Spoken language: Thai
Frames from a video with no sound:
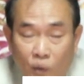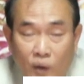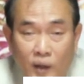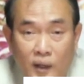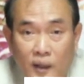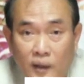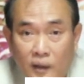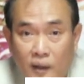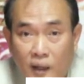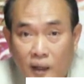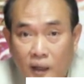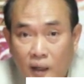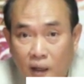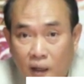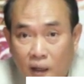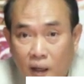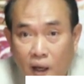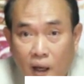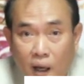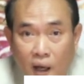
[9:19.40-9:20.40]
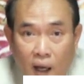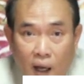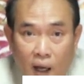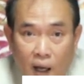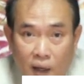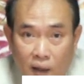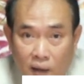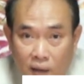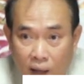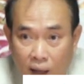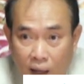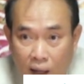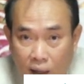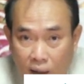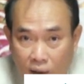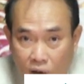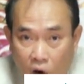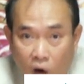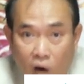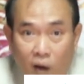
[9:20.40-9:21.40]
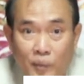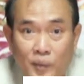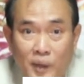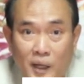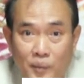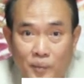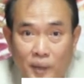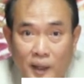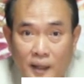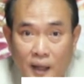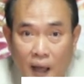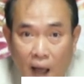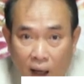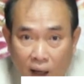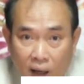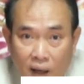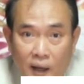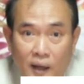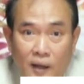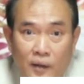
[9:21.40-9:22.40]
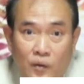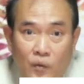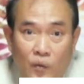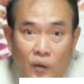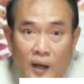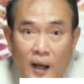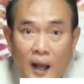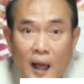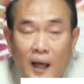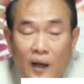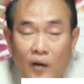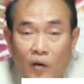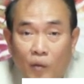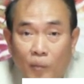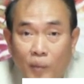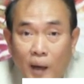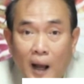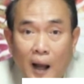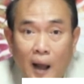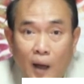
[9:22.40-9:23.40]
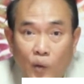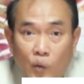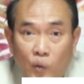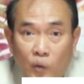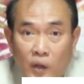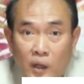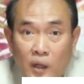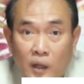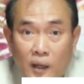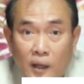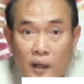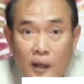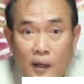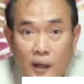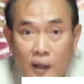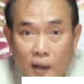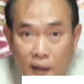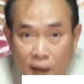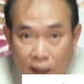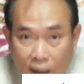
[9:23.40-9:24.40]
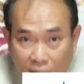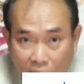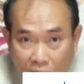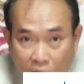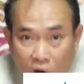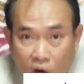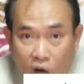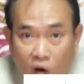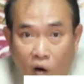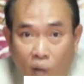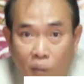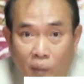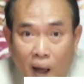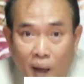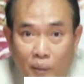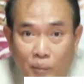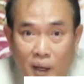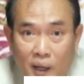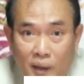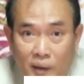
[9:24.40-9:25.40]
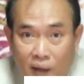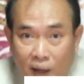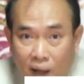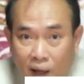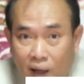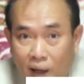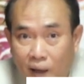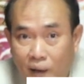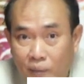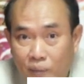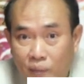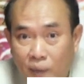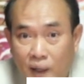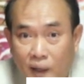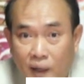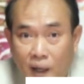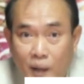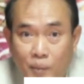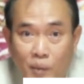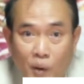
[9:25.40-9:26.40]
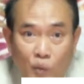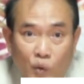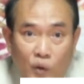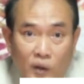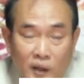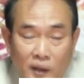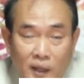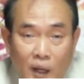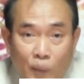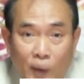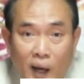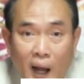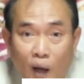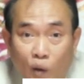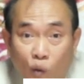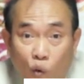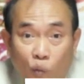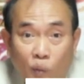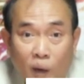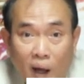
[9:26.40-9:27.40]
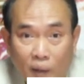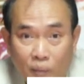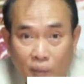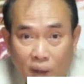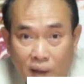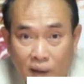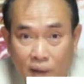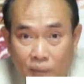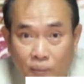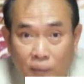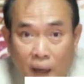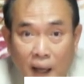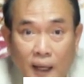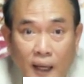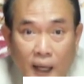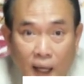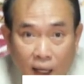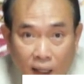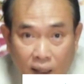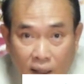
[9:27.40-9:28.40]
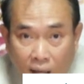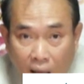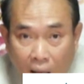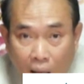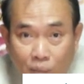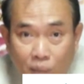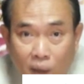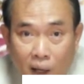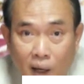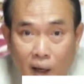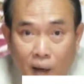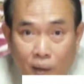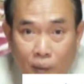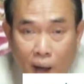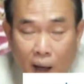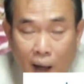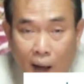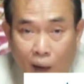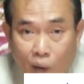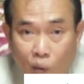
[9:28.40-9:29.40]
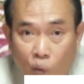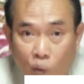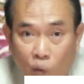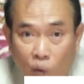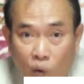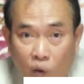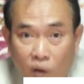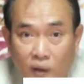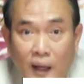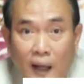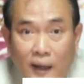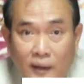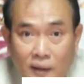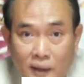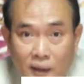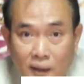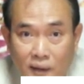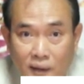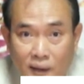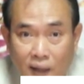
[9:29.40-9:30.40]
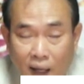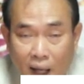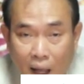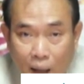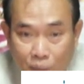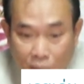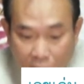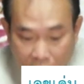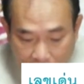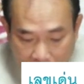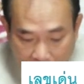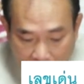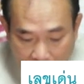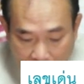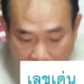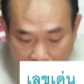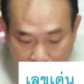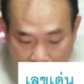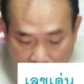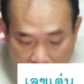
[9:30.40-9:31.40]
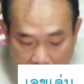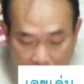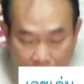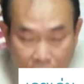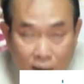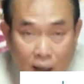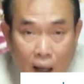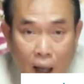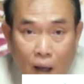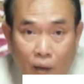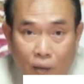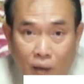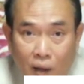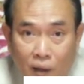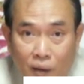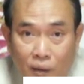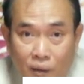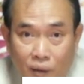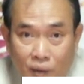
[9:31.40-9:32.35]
ส่วนหนึ่งที่ได้ก่อกำเนิดมาจากส่วนล่างของพระราหูที่ได้งอกออกมาเป็นเป็นเทพบุตรหรือเทพดาองค์ใหม่เป็นพระเกตนะครับพระราหูโดนตัดครึ่งนะครับยันเลข8เลข9เนี่ย